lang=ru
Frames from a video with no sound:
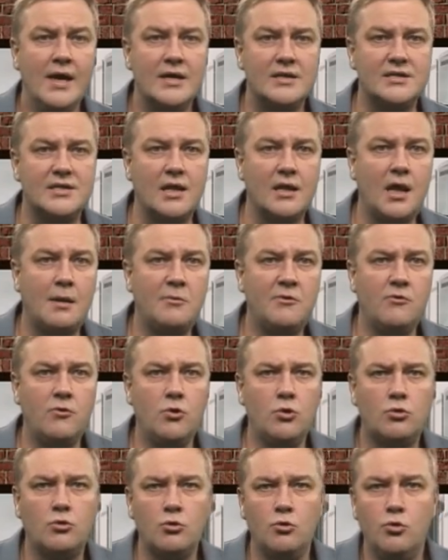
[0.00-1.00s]

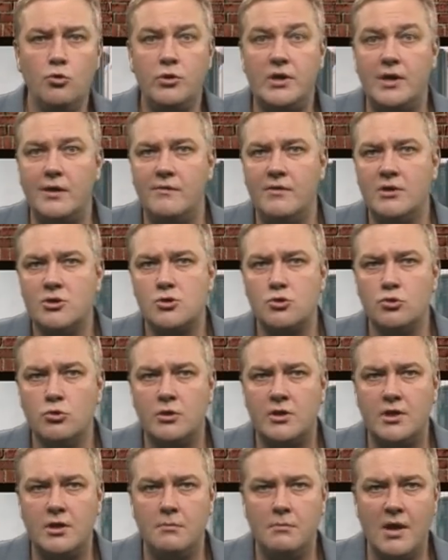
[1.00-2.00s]
Заламывают руки,
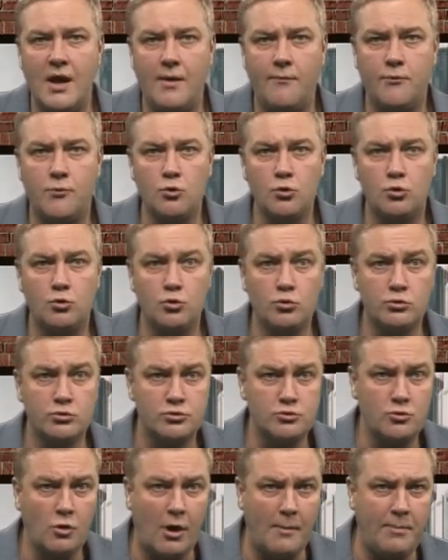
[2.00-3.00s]
везут тебя в кутузку,